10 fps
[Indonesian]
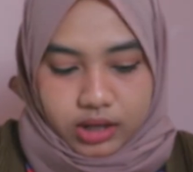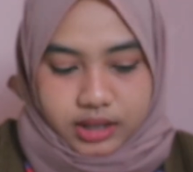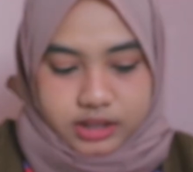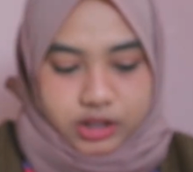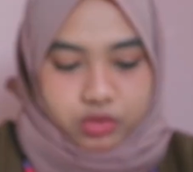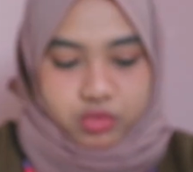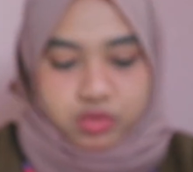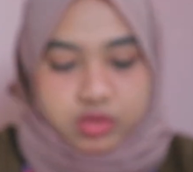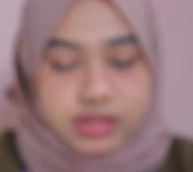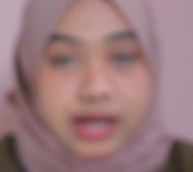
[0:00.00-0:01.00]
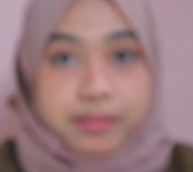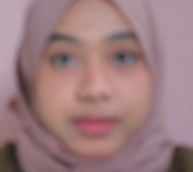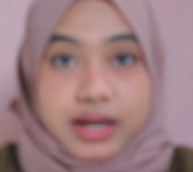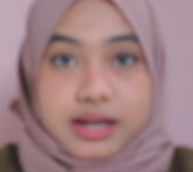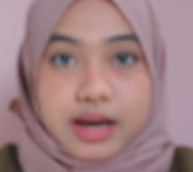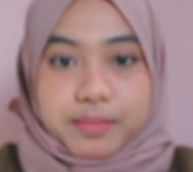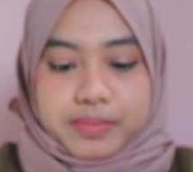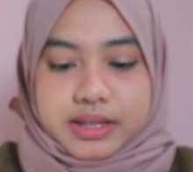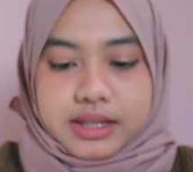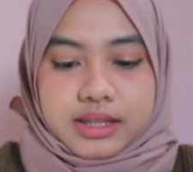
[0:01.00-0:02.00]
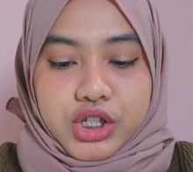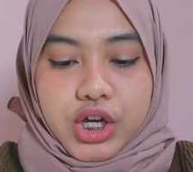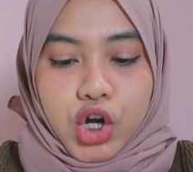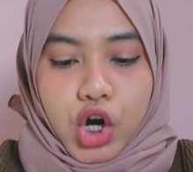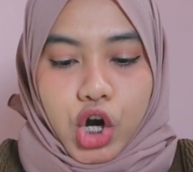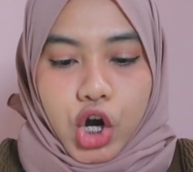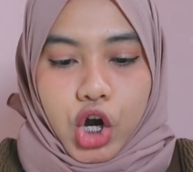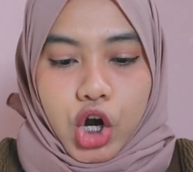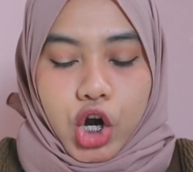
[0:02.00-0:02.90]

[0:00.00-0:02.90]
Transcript: kertas gitu sama dapat stiker